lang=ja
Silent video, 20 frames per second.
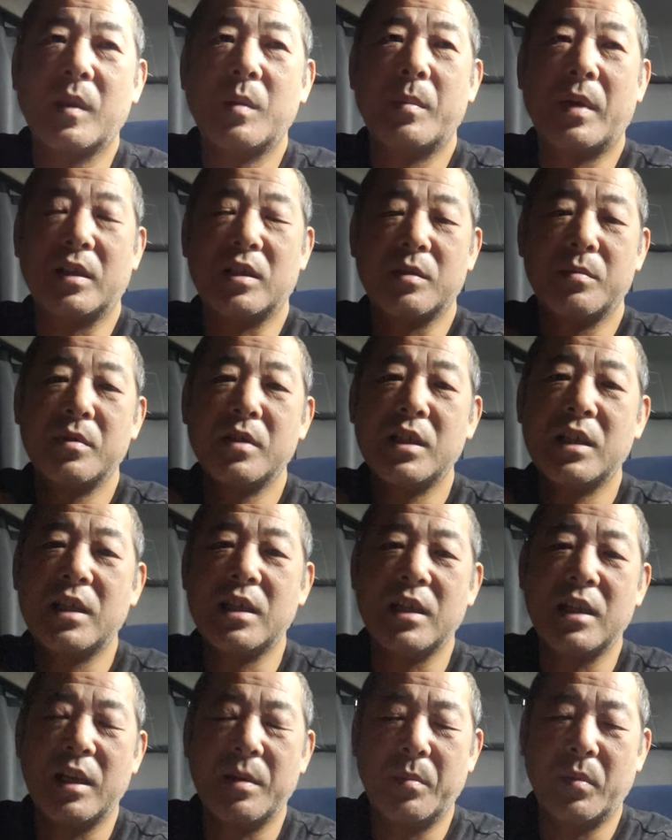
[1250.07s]
まあ自分自
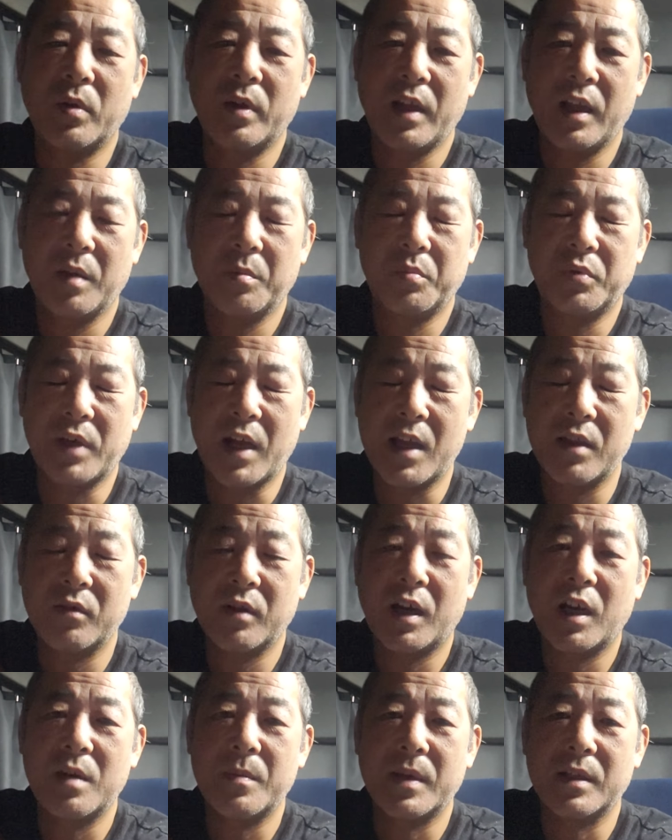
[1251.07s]
身にもね、プライド
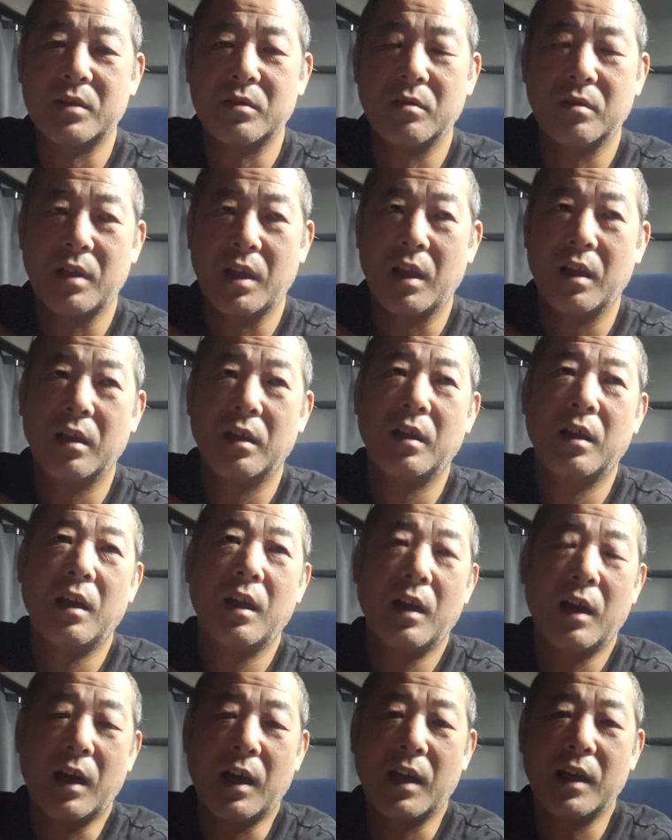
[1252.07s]
がありますので、
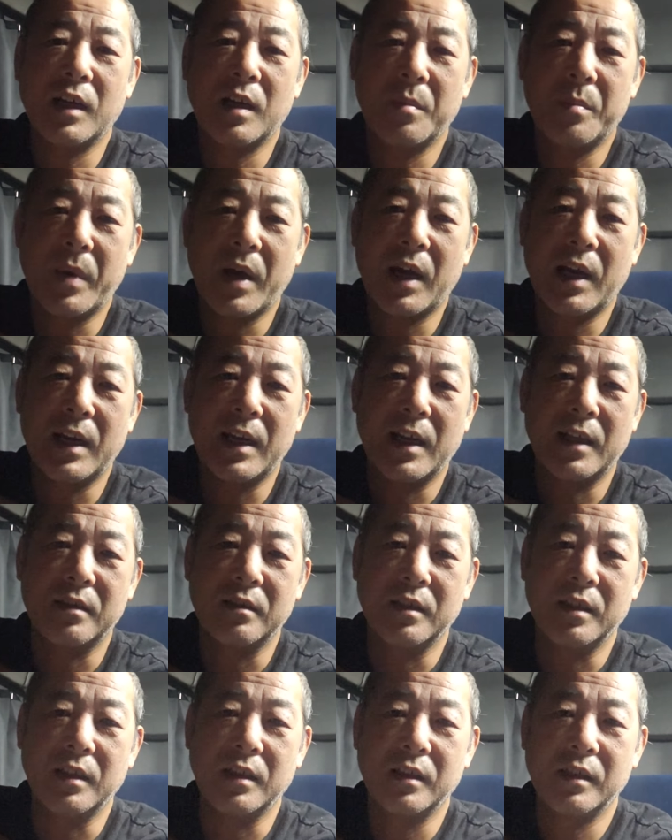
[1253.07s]
あんなバカなやつ
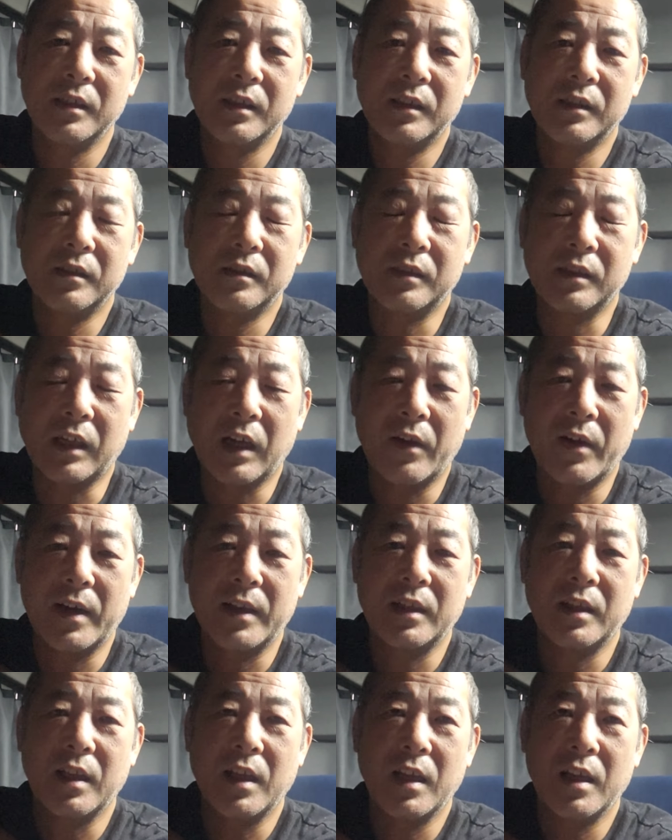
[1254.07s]
に使われ
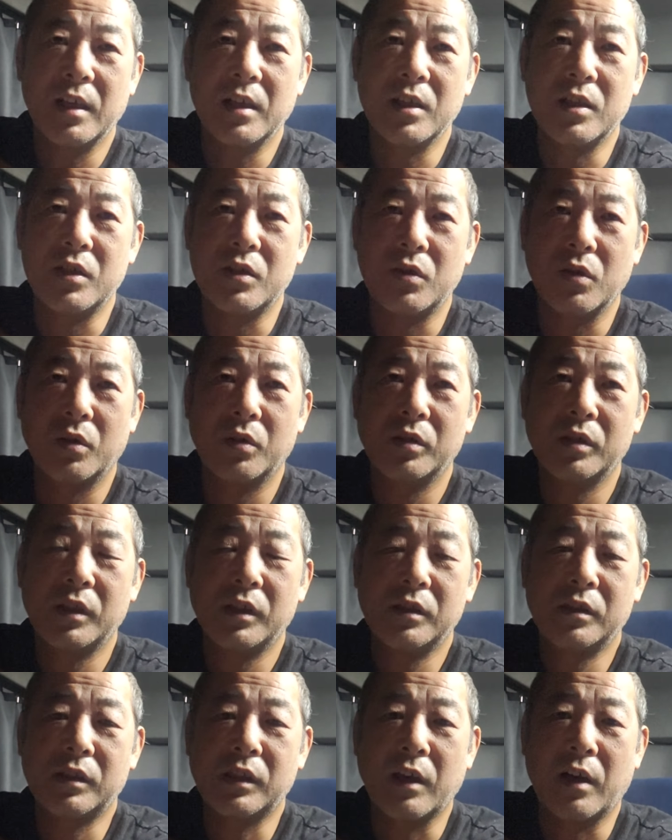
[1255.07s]
て一生
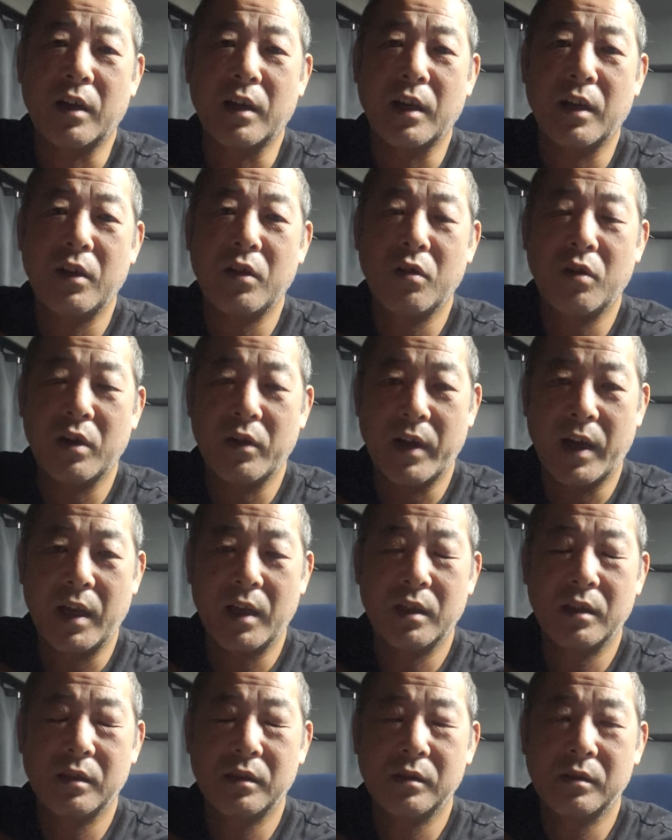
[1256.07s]
使われるよりは、
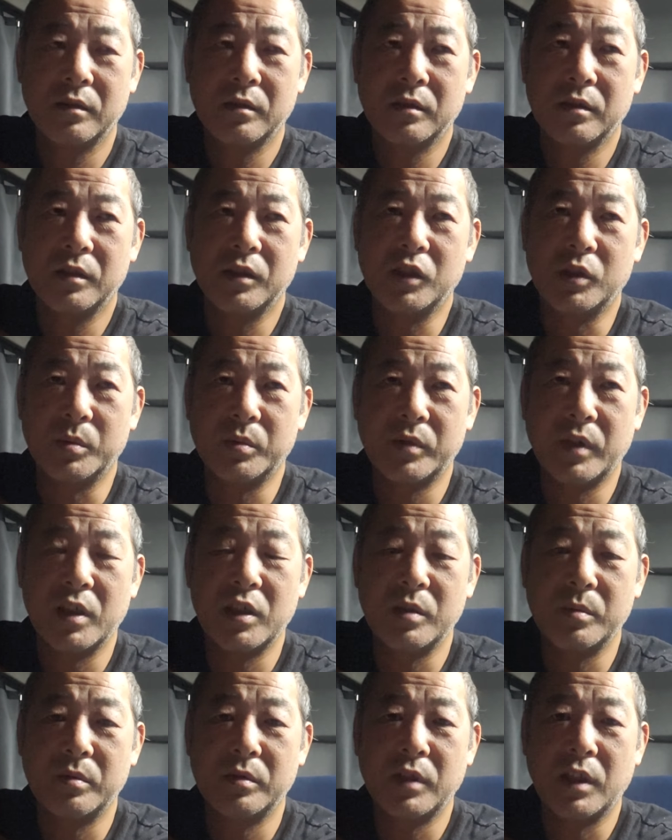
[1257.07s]
自分は
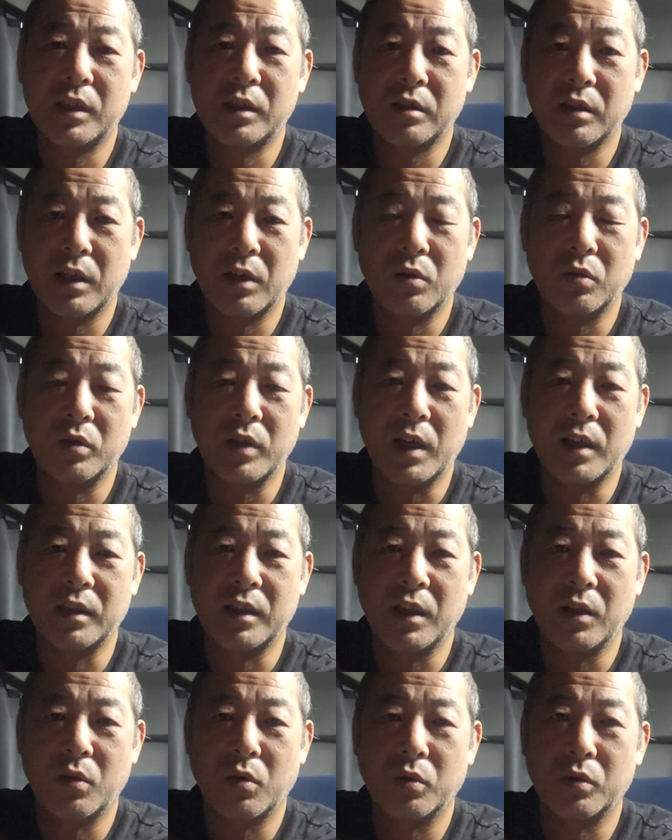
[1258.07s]
自分で好きなことやっ
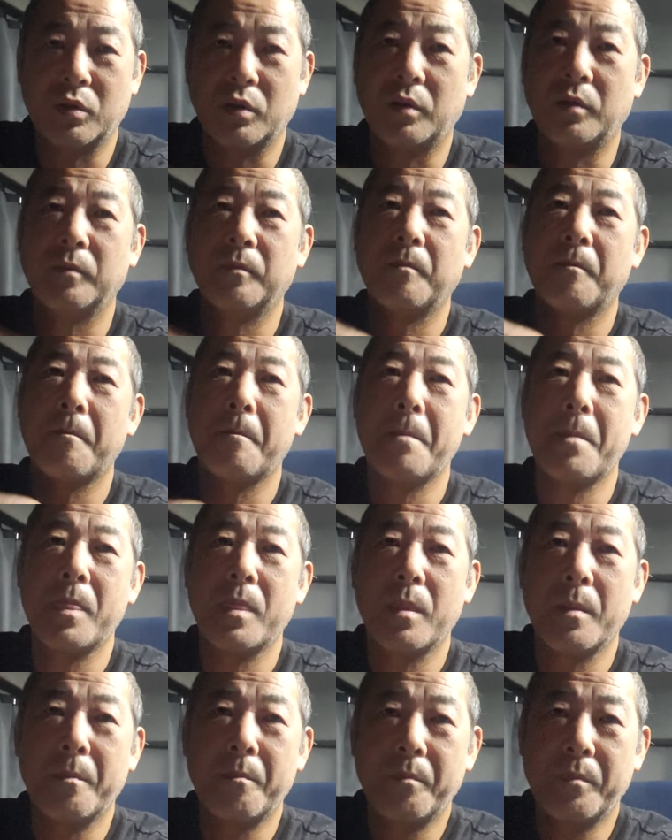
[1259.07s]
ていこうと。
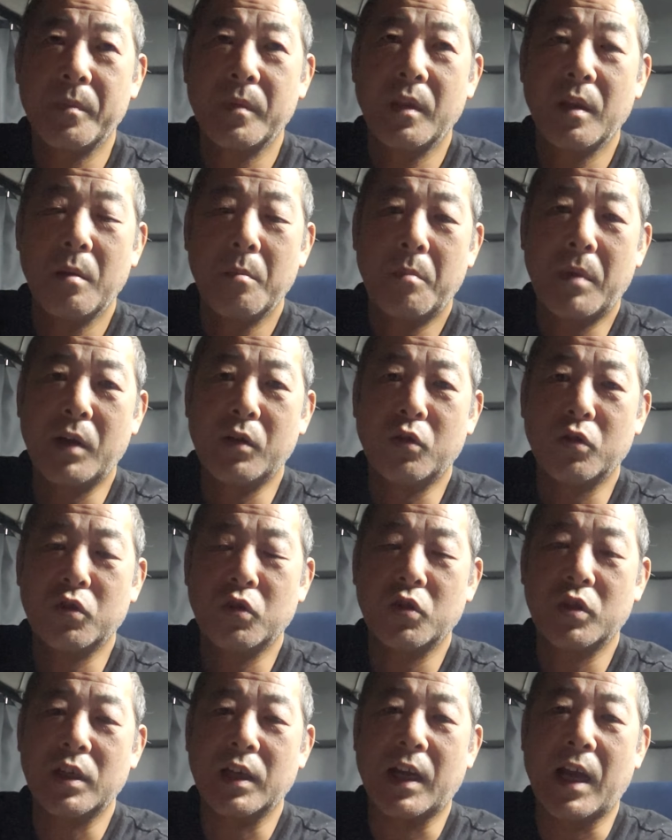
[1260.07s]
まあ
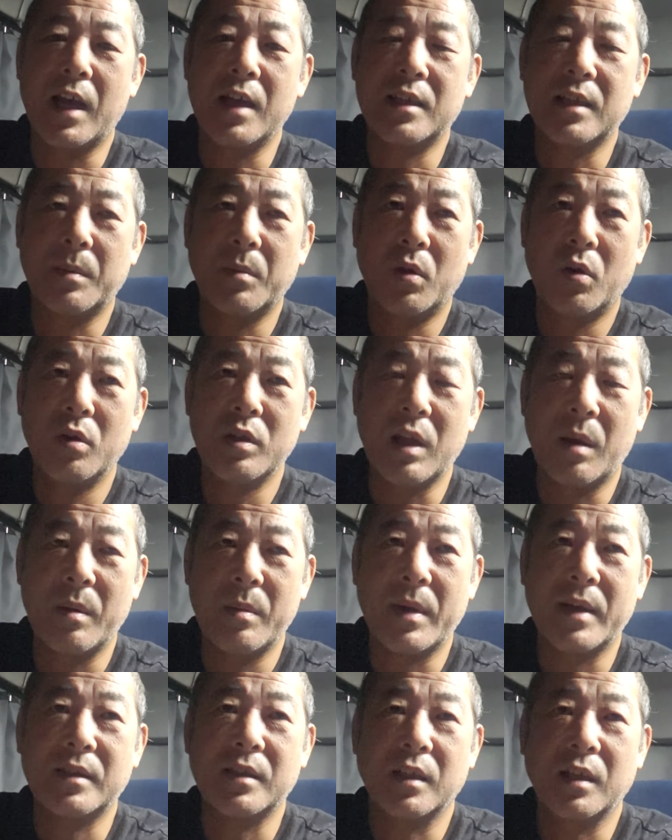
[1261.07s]
後々会社も辞め
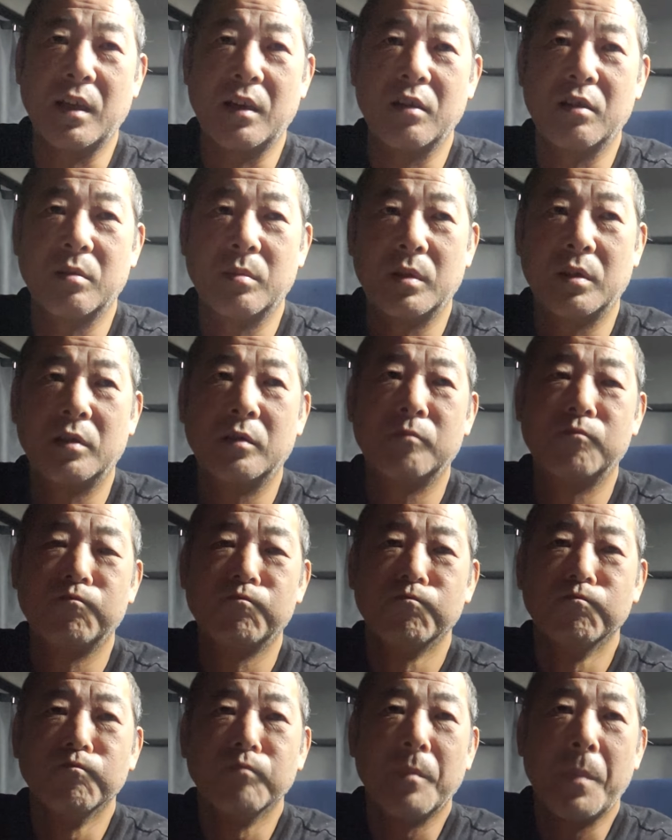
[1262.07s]
ましたけれども。
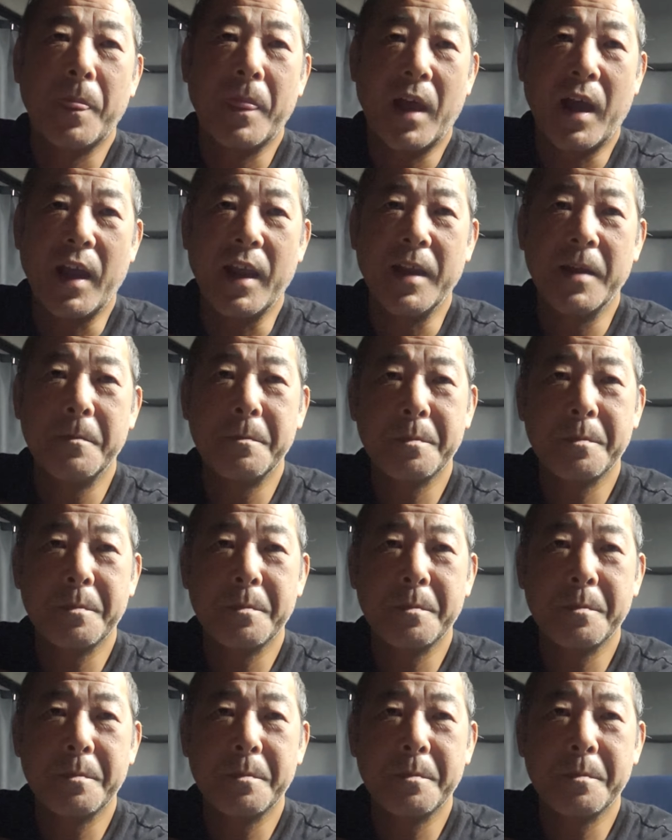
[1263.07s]
はい。